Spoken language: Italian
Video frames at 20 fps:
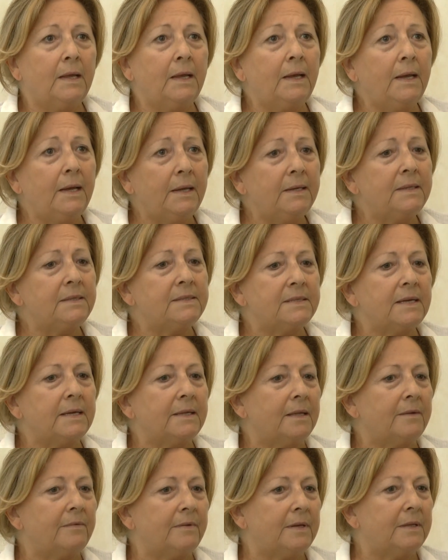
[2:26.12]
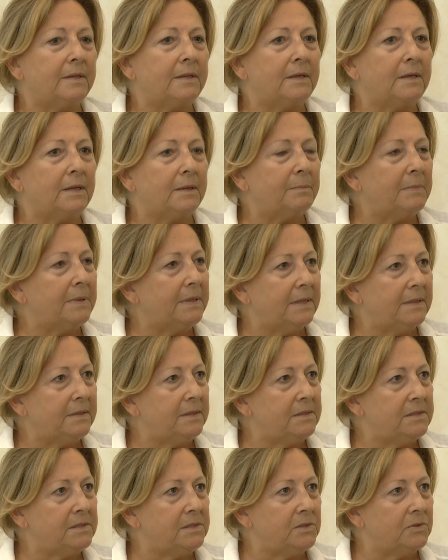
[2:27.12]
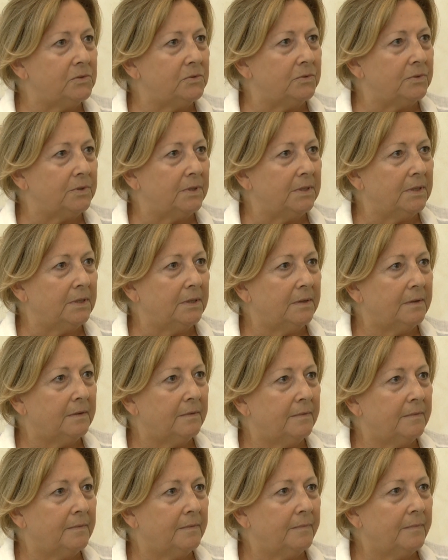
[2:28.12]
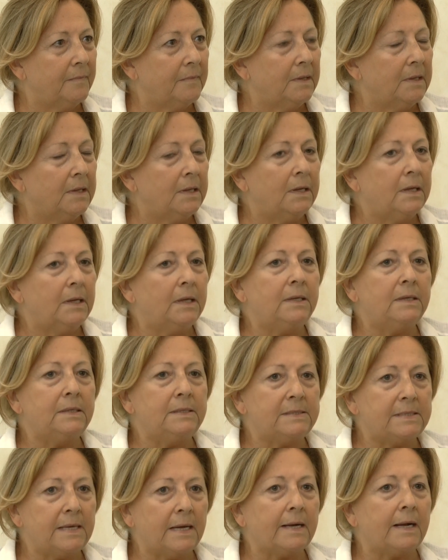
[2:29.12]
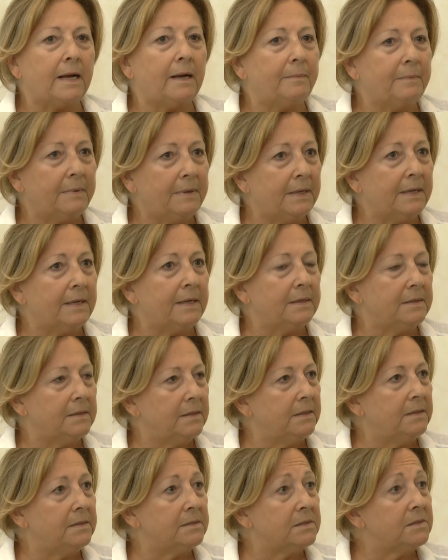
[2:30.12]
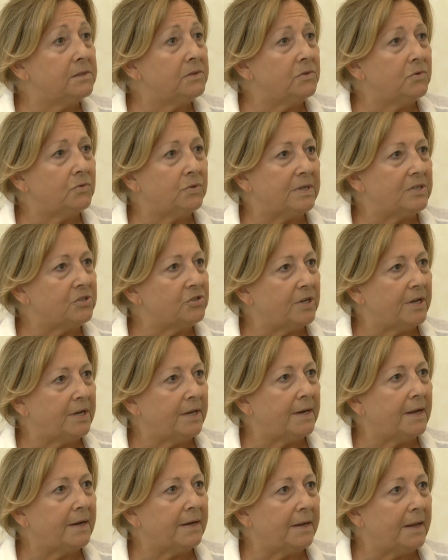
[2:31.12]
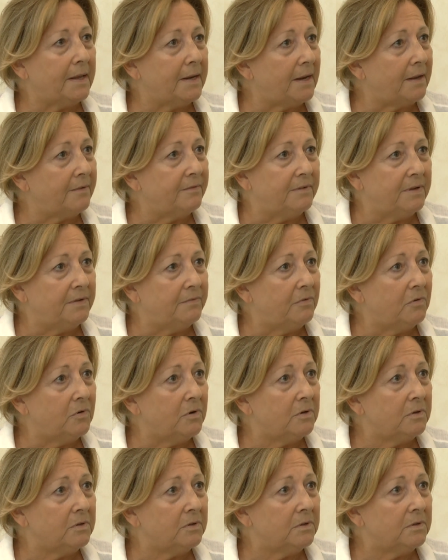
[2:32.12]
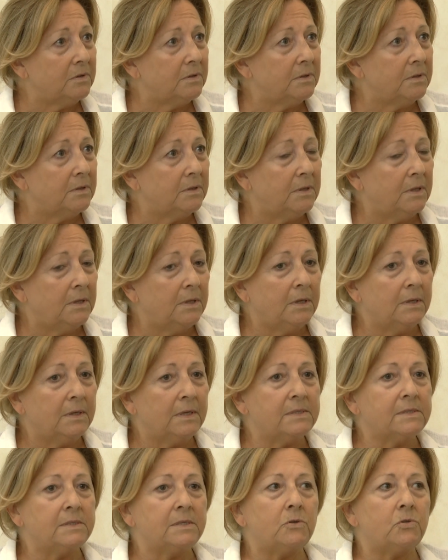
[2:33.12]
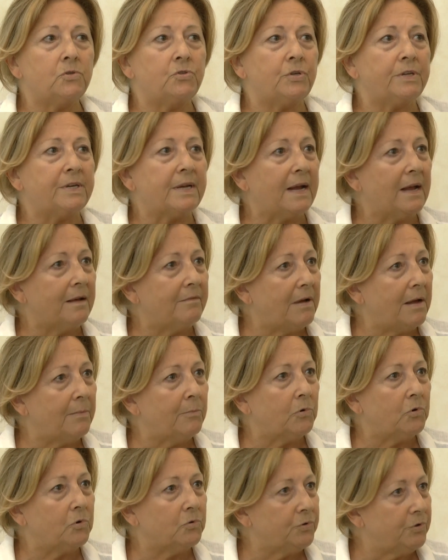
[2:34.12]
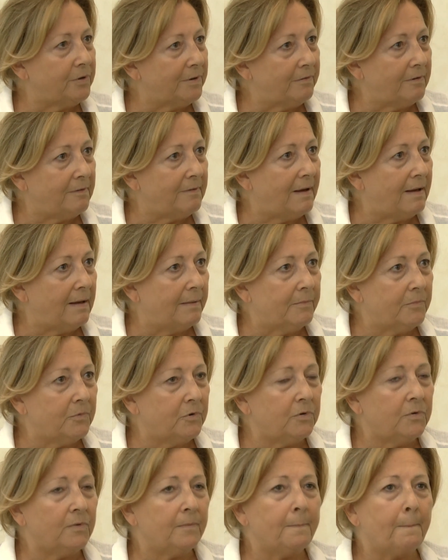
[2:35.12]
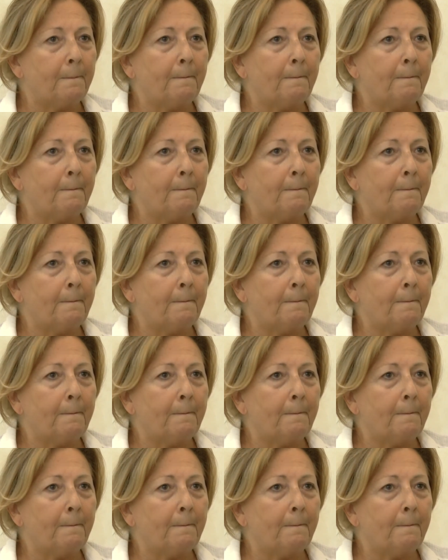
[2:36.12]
e iniziai ad avere delle benedizioni. Iniziai a capire che il Signore c'era, che era vivo, che se lo cercavamo lo trovavamo